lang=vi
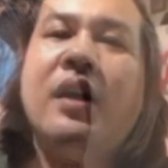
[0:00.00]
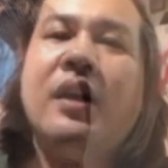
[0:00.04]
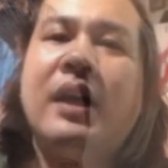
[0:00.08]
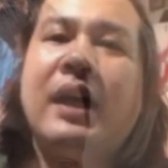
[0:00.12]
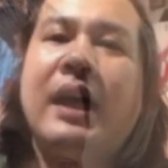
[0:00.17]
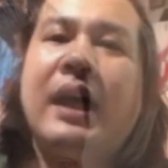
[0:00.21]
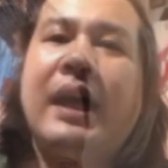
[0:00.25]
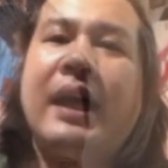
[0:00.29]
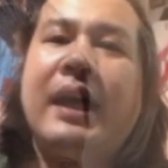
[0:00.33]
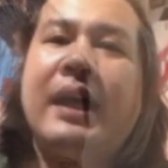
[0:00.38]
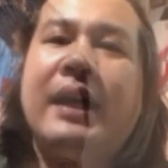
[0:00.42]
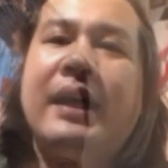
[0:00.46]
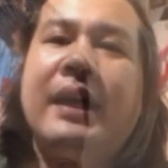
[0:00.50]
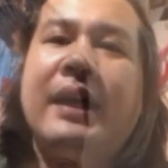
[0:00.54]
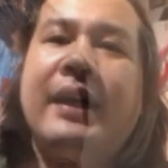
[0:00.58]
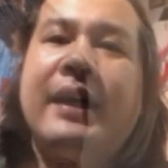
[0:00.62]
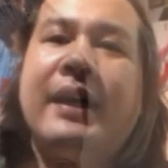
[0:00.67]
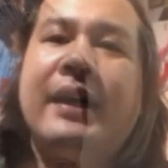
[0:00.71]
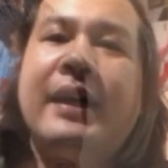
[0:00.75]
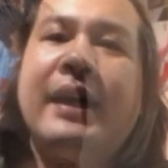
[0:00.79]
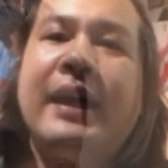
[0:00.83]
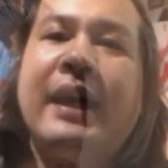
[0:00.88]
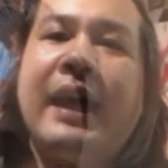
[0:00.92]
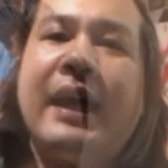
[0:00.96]
Những
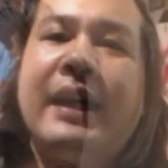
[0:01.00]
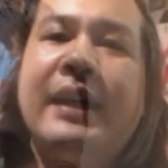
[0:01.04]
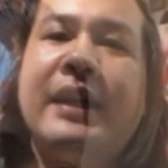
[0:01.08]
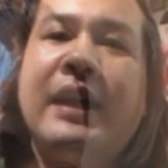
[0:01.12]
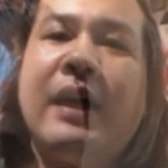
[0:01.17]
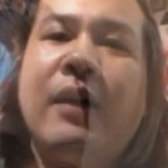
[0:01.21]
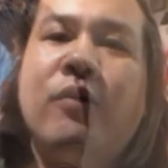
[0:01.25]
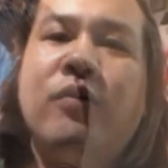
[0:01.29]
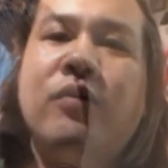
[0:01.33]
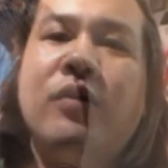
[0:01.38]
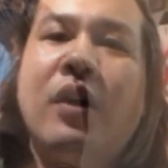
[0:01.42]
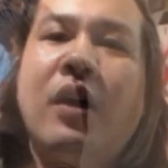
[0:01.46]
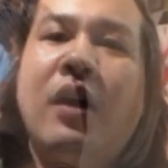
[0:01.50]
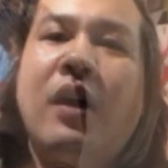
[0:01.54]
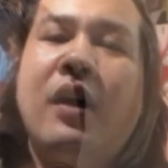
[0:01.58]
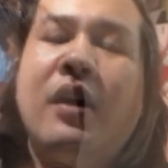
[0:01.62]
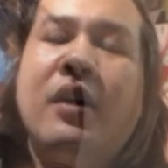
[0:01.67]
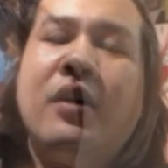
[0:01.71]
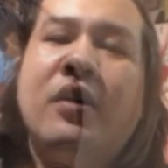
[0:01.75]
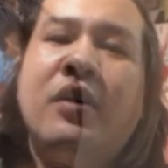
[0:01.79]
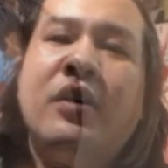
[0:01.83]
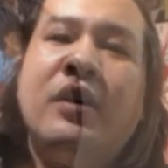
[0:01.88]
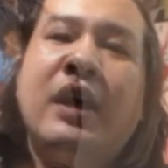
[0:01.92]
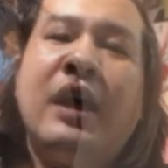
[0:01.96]
gì con làm,
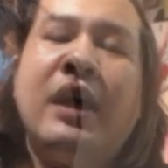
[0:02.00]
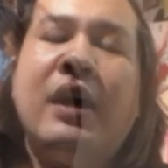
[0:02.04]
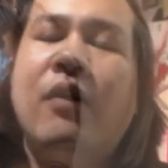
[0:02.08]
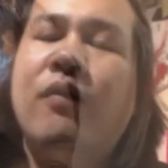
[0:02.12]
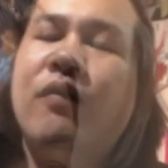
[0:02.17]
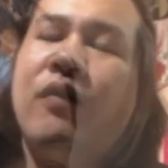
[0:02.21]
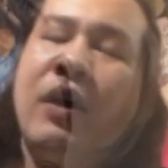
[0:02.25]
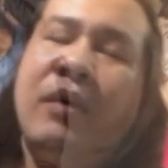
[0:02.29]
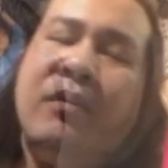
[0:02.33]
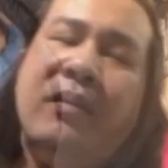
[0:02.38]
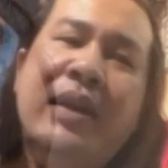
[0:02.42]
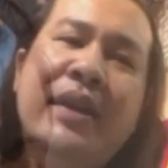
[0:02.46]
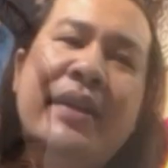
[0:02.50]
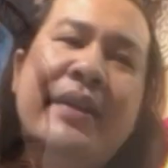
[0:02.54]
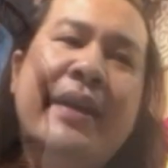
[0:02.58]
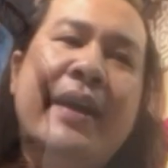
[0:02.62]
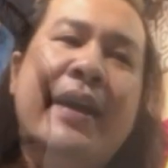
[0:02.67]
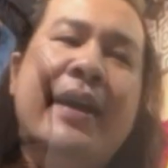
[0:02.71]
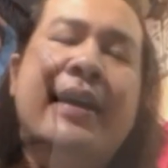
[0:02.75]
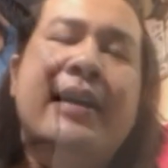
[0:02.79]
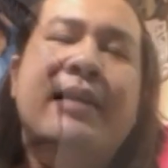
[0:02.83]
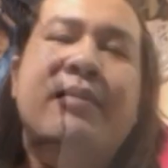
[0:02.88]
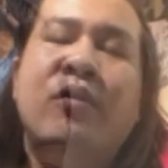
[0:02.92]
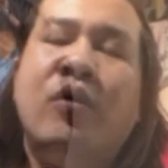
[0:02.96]
con đã làm,
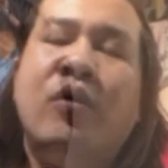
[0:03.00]
những